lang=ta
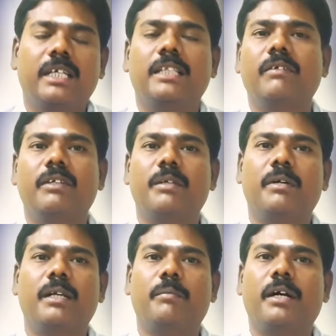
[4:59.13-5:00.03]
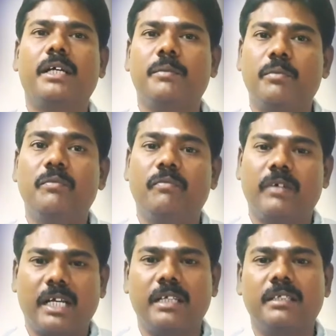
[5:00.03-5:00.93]
எந்த விதமான பாதிப்பும்
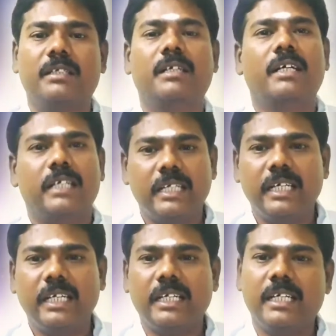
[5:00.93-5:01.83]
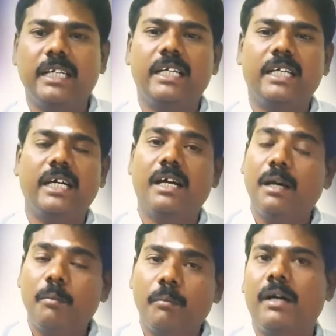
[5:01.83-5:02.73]
வராது இன்னைக்கு நீங்க
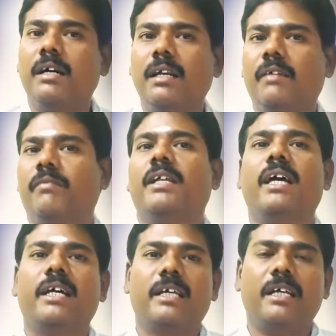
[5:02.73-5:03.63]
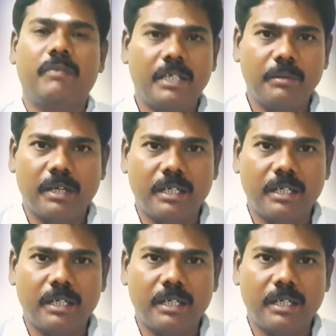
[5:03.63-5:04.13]
மங்கள விநாயகரை வழிபாடு